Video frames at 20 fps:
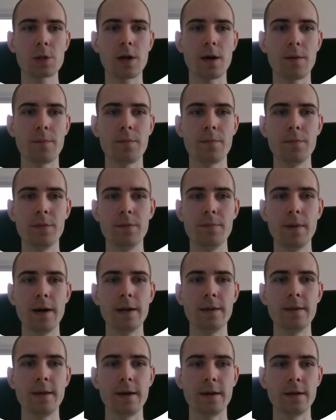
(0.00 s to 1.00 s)
haben mit
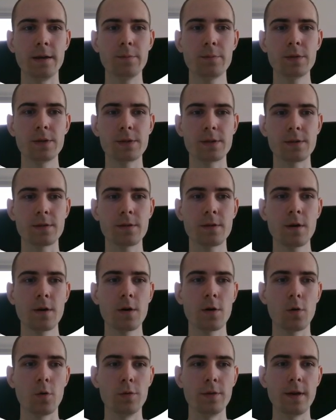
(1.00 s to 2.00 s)
meinen Ergebnissen
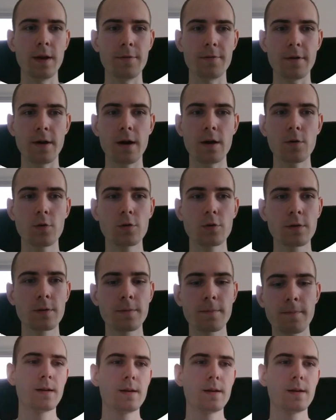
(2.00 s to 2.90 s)
und Erfahrungen.